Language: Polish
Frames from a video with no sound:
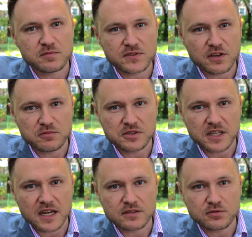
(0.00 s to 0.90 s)
w Muzeum
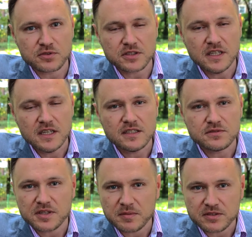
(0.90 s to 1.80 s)
Literatury,
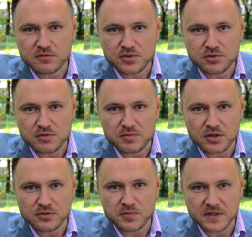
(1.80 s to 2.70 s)
które będą w przyszłym
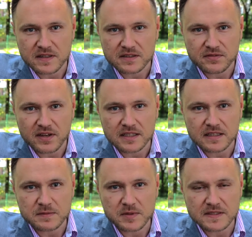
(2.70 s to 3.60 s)
roku prezentowane
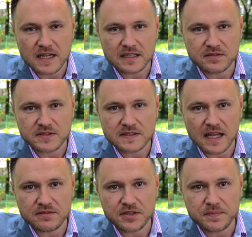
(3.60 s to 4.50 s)
na specjalnej
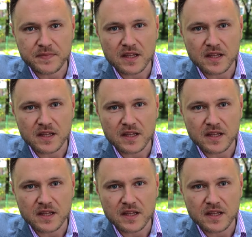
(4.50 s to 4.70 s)
wystawie.